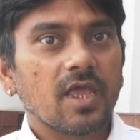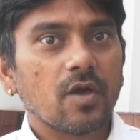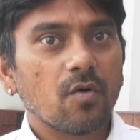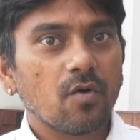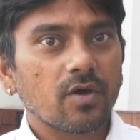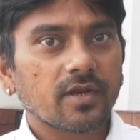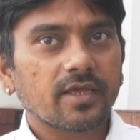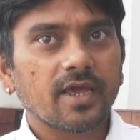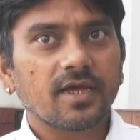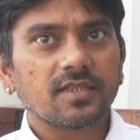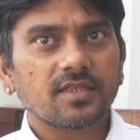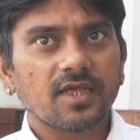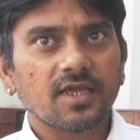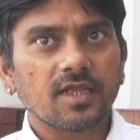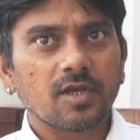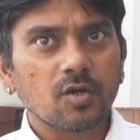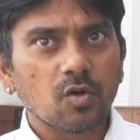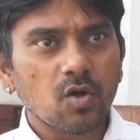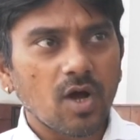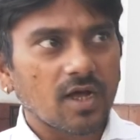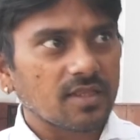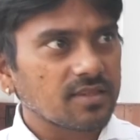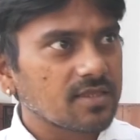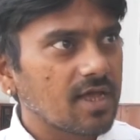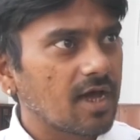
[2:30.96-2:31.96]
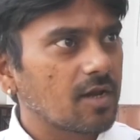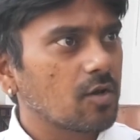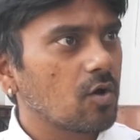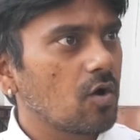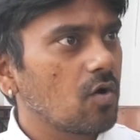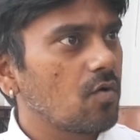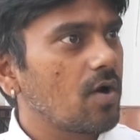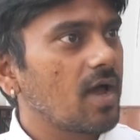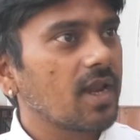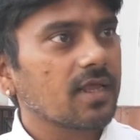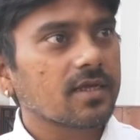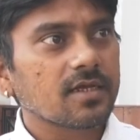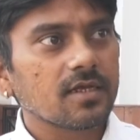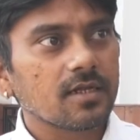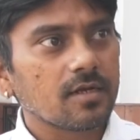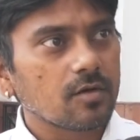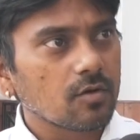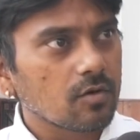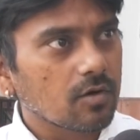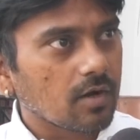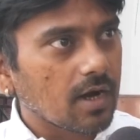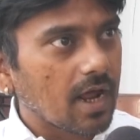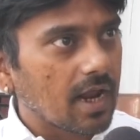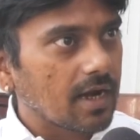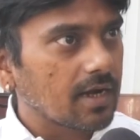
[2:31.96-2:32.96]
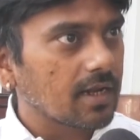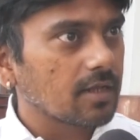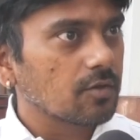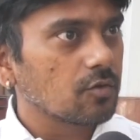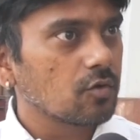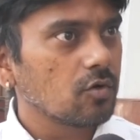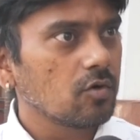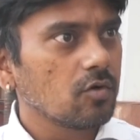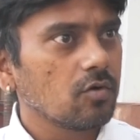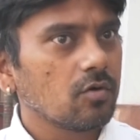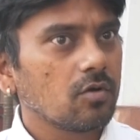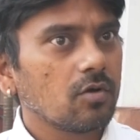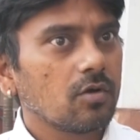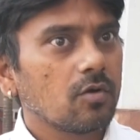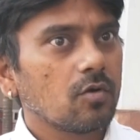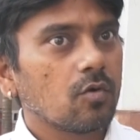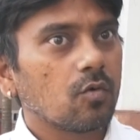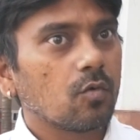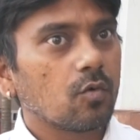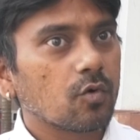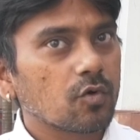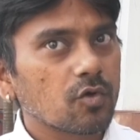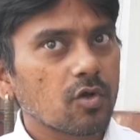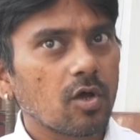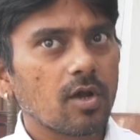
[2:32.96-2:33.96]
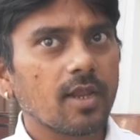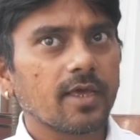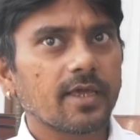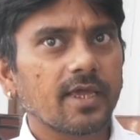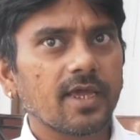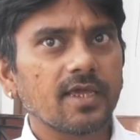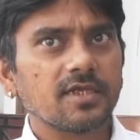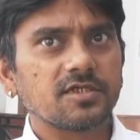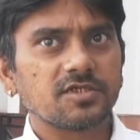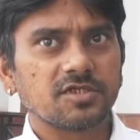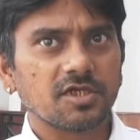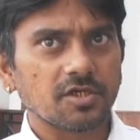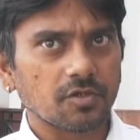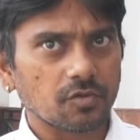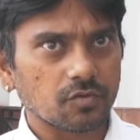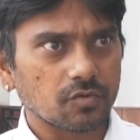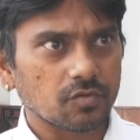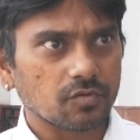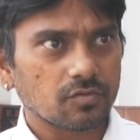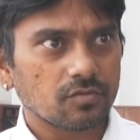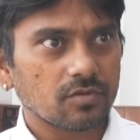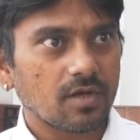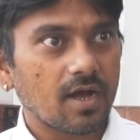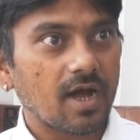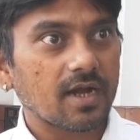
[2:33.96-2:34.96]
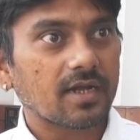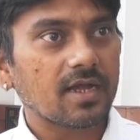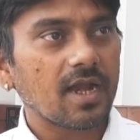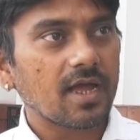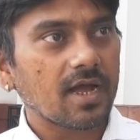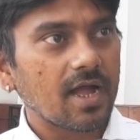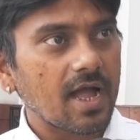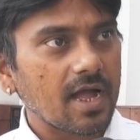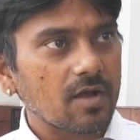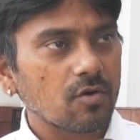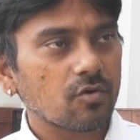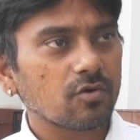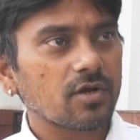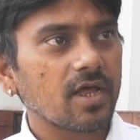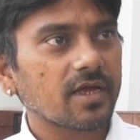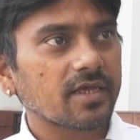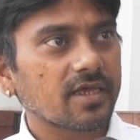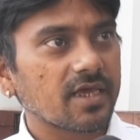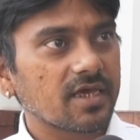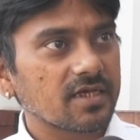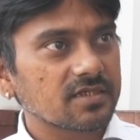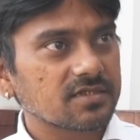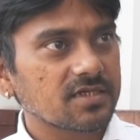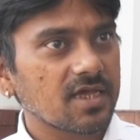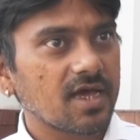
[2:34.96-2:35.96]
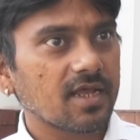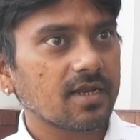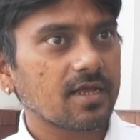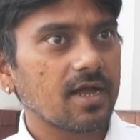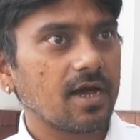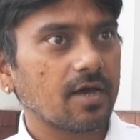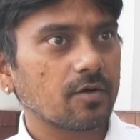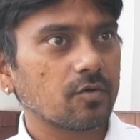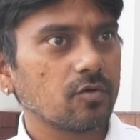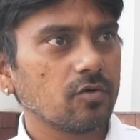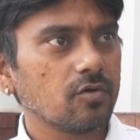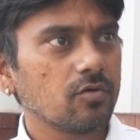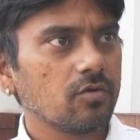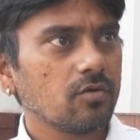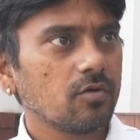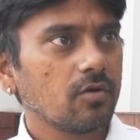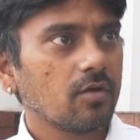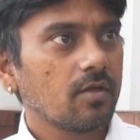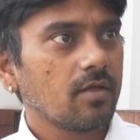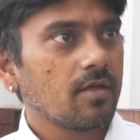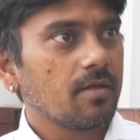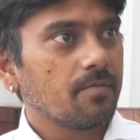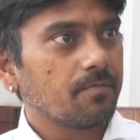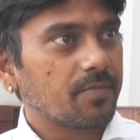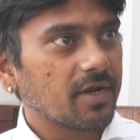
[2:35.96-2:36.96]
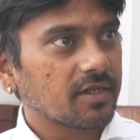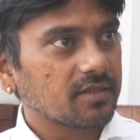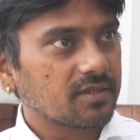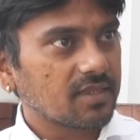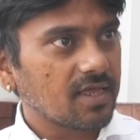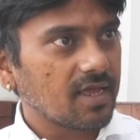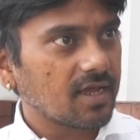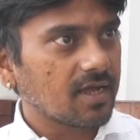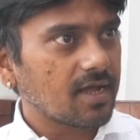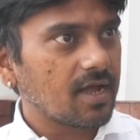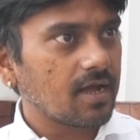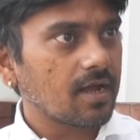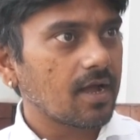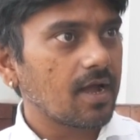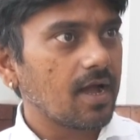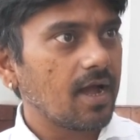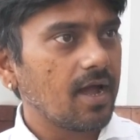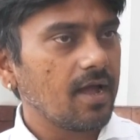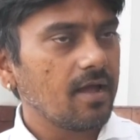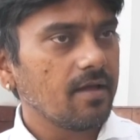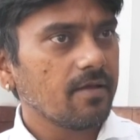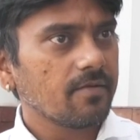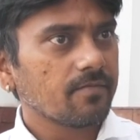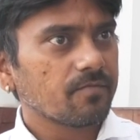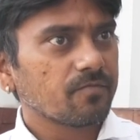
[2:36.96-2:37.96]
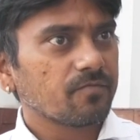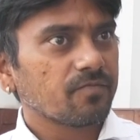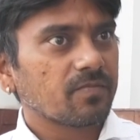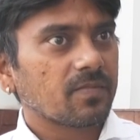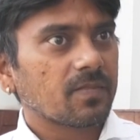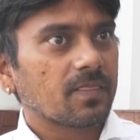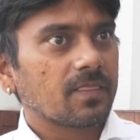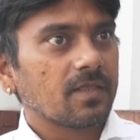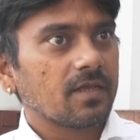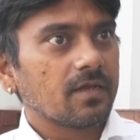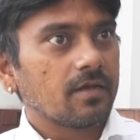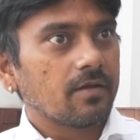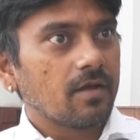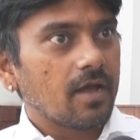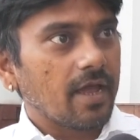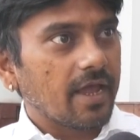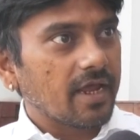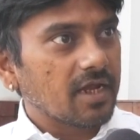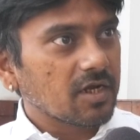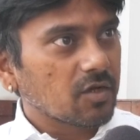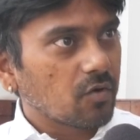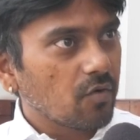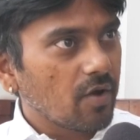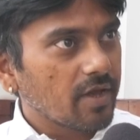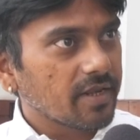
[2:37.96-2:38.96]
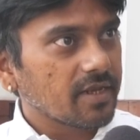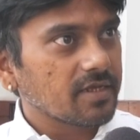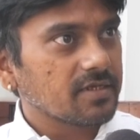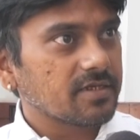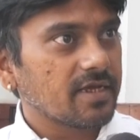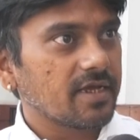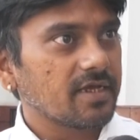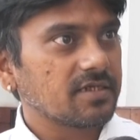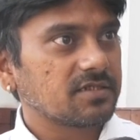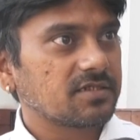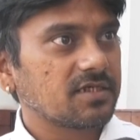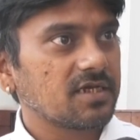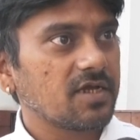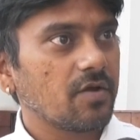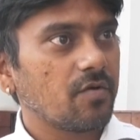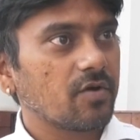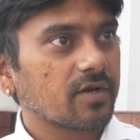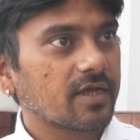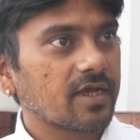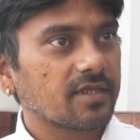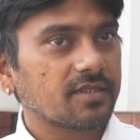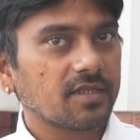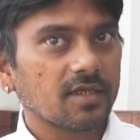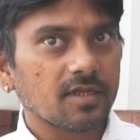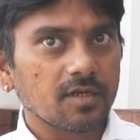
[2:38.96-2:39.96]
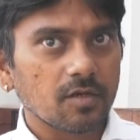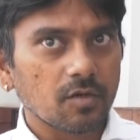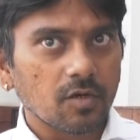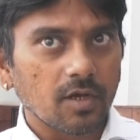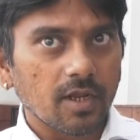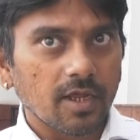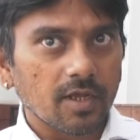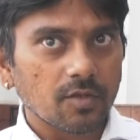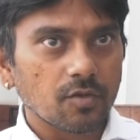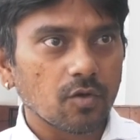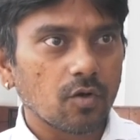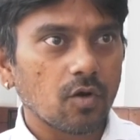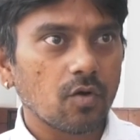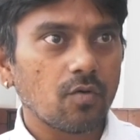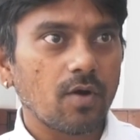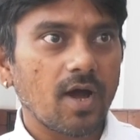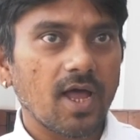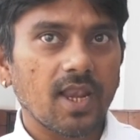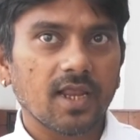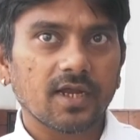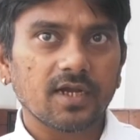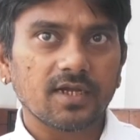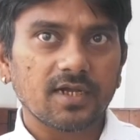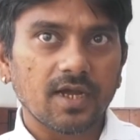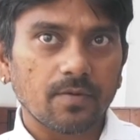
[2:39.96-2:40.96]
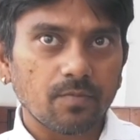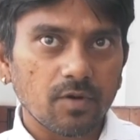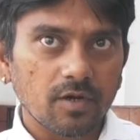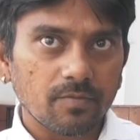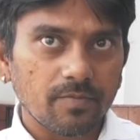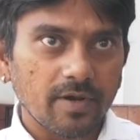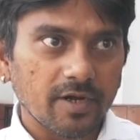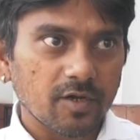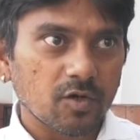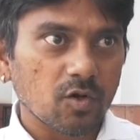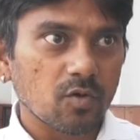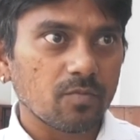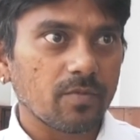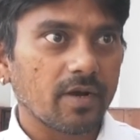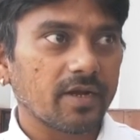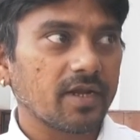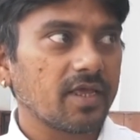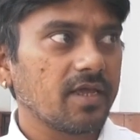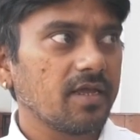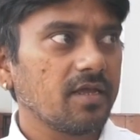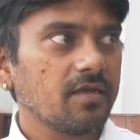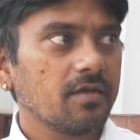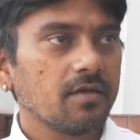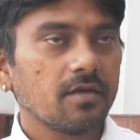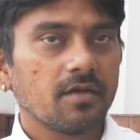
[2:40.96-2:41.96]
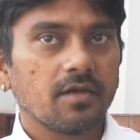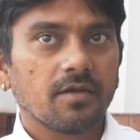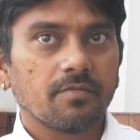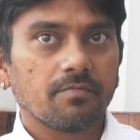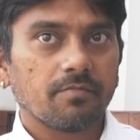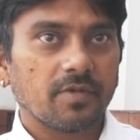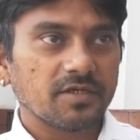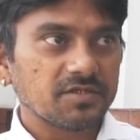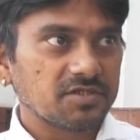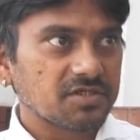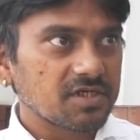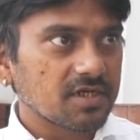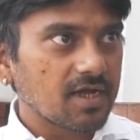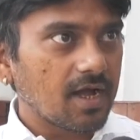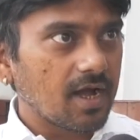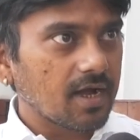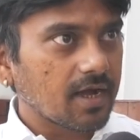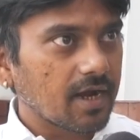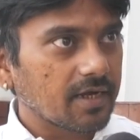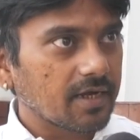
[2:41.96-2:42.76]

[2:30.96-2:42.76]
ఎవరికైతే ఇల్లు అందాలో వాళ్ళకి ఇల్లు రాలేదు ఉన్నోళ్ళకే ఇచ్చిరు అట్లా కాకుండా కేసీఆర్ గారు ప్రత్యేకంగా ఎంక్వైరీ చేసి ఎవరికైతే ఇల్లు లేదో వాళ్ళకి డబుల్ బెడ్రూమ్ అని మంచిగా